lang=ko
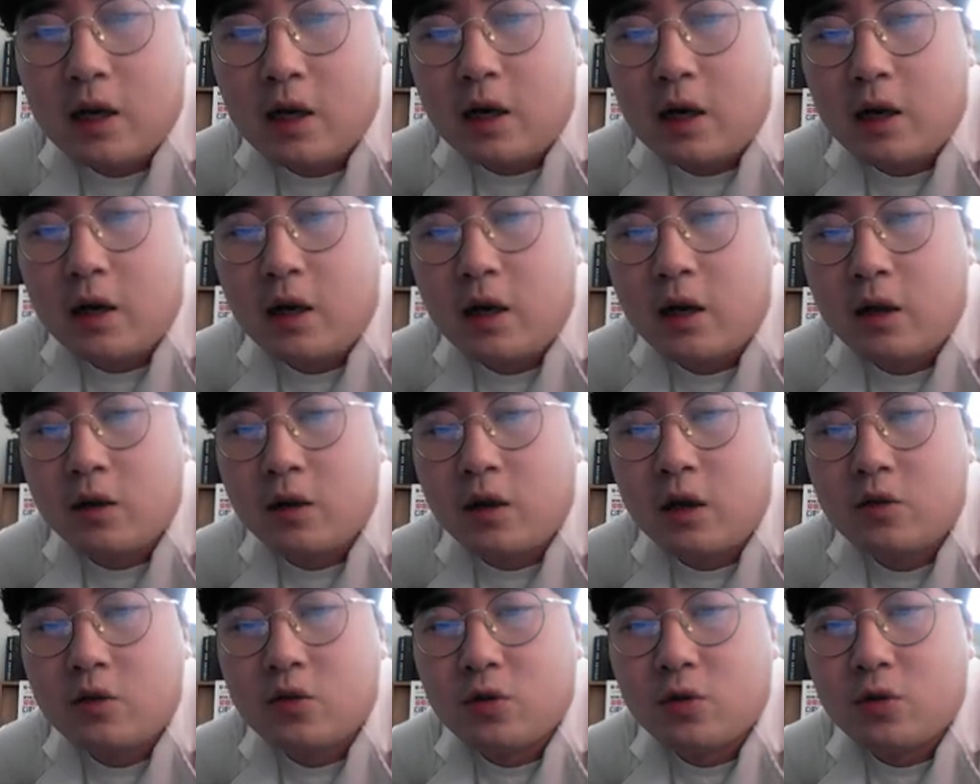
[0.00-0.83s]
가해하는
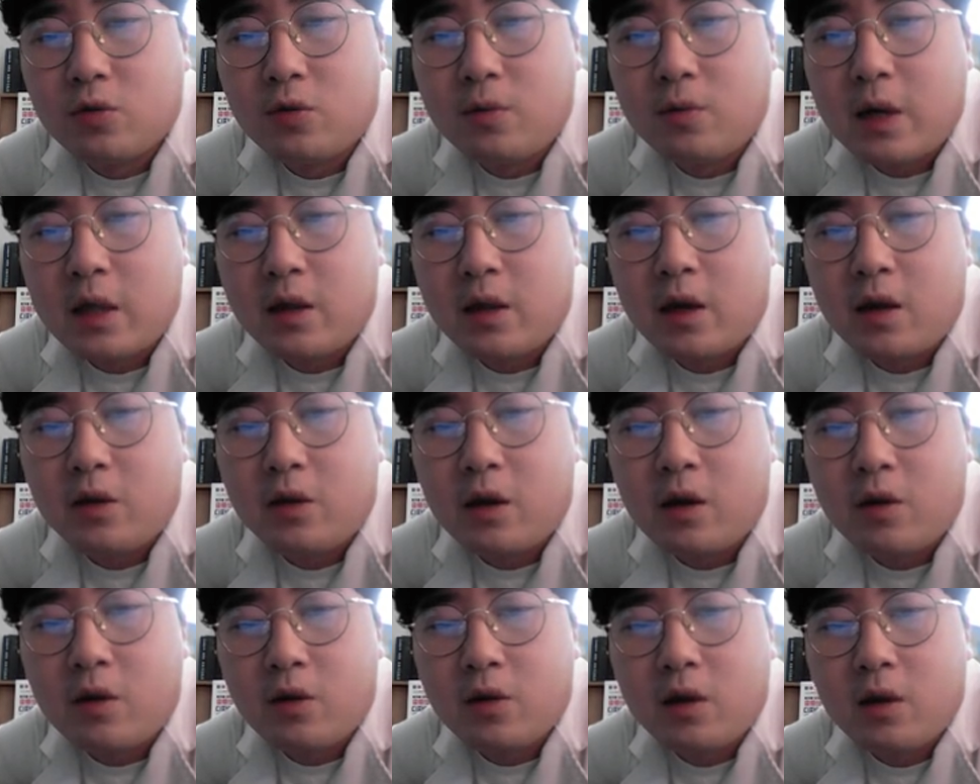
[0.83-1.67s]
해충으로만
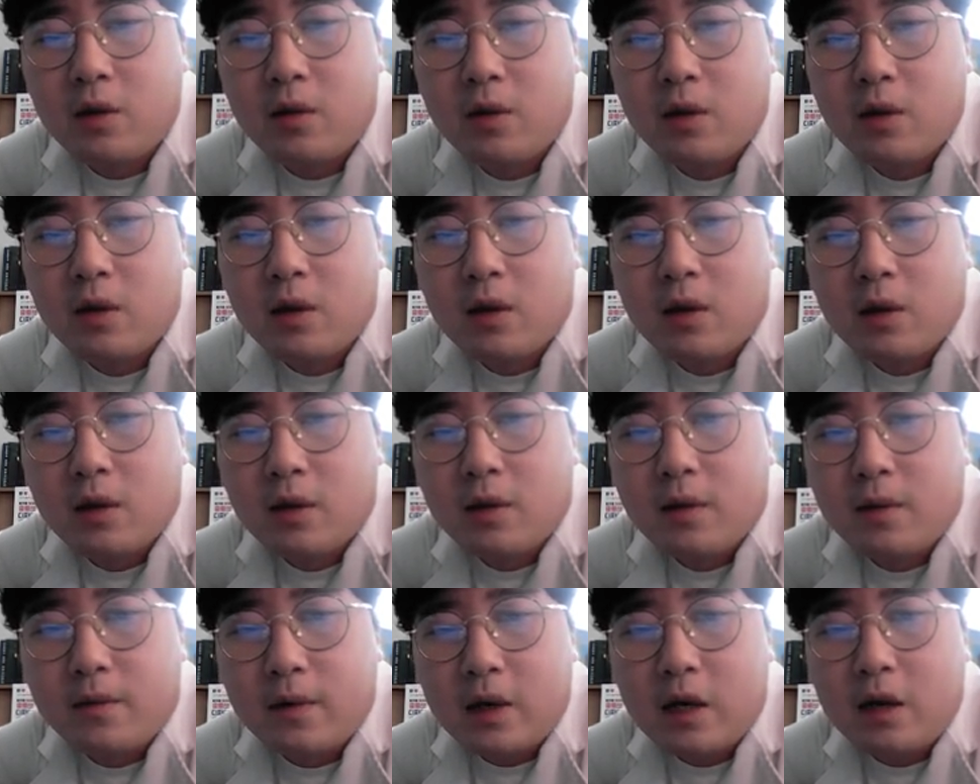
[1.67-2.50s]
나열된 거는,
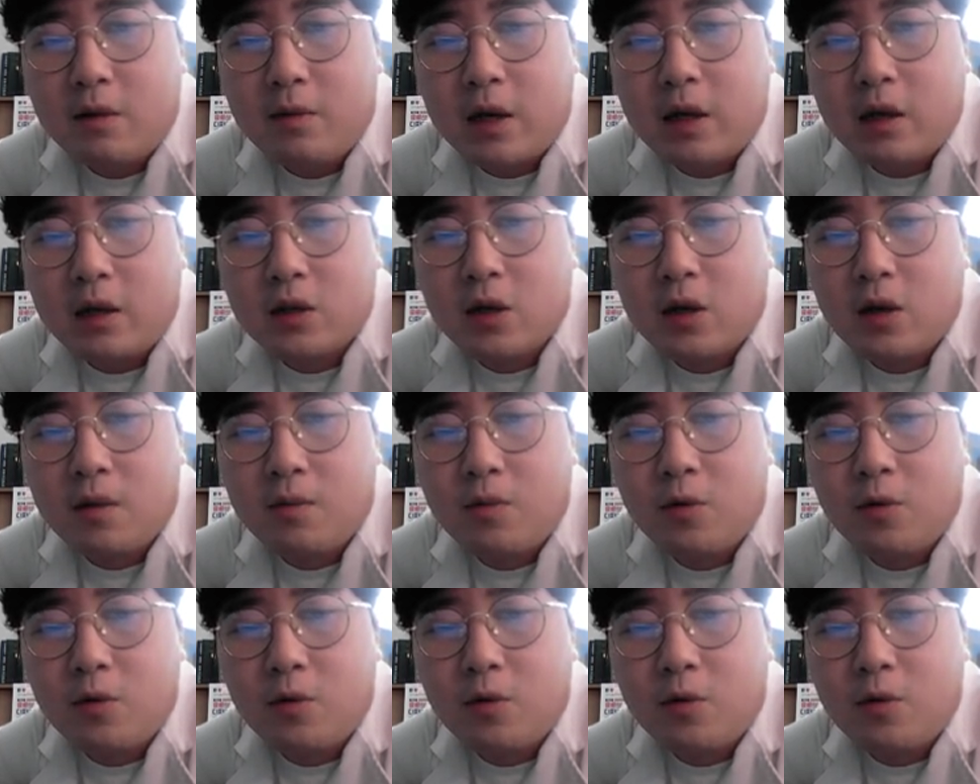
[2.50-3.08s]
아까 말했죠.